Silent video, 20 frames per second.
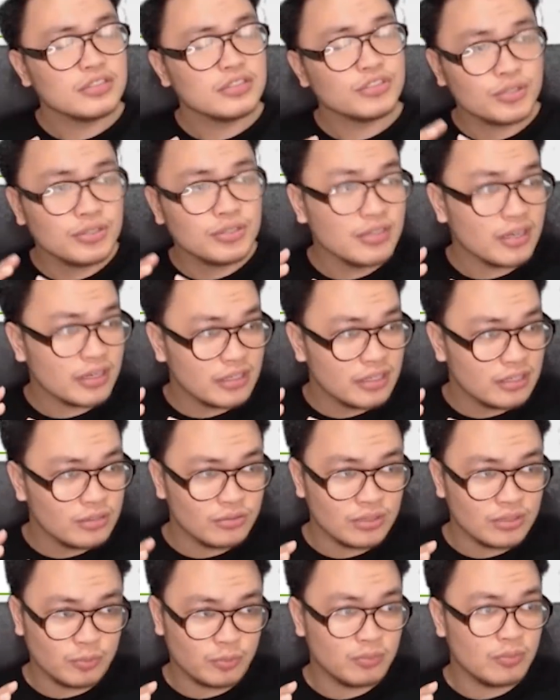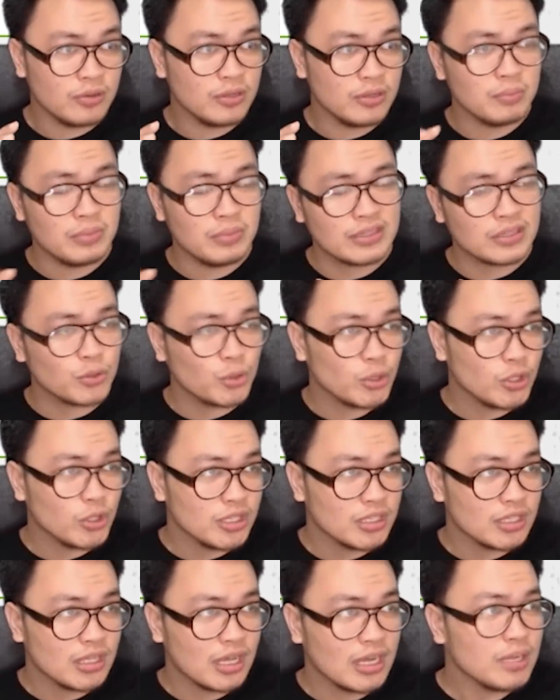Sir, narinig nyo na po ba yung Bitcoin?
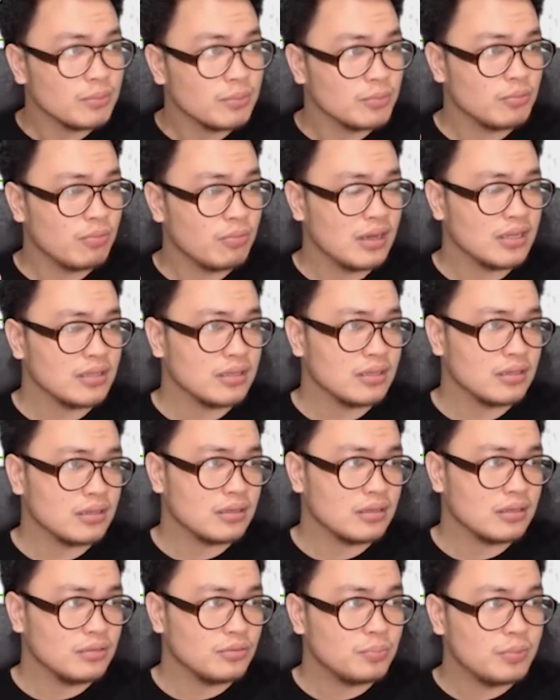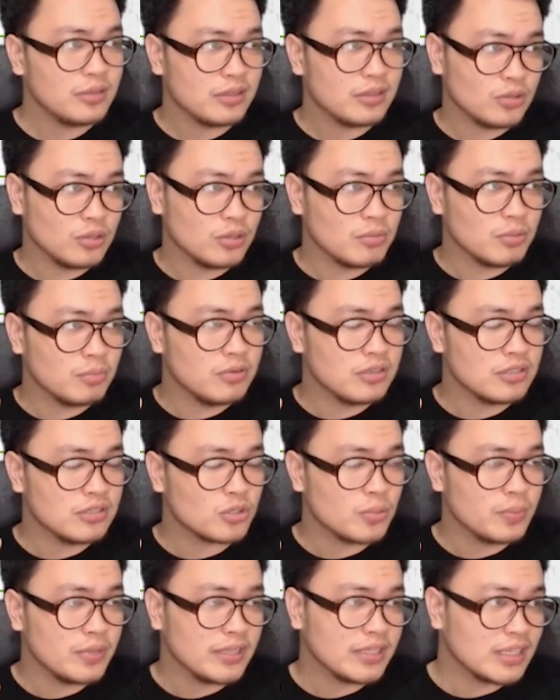Alam nyo ba na yung Bitcoin mabilis
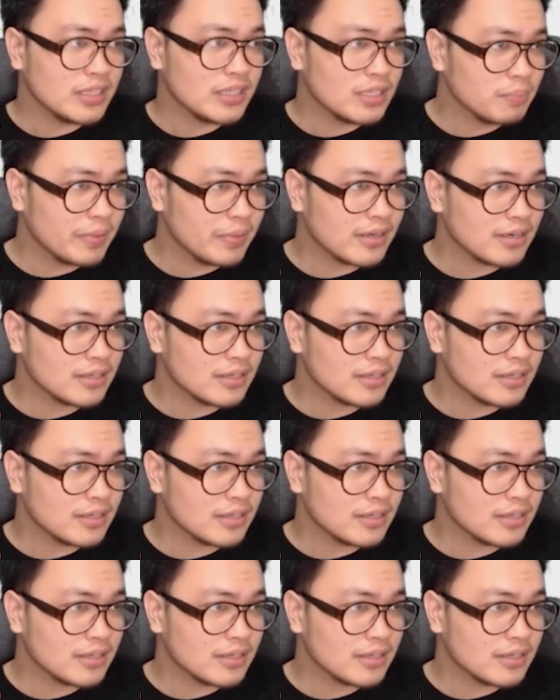kumita ng pera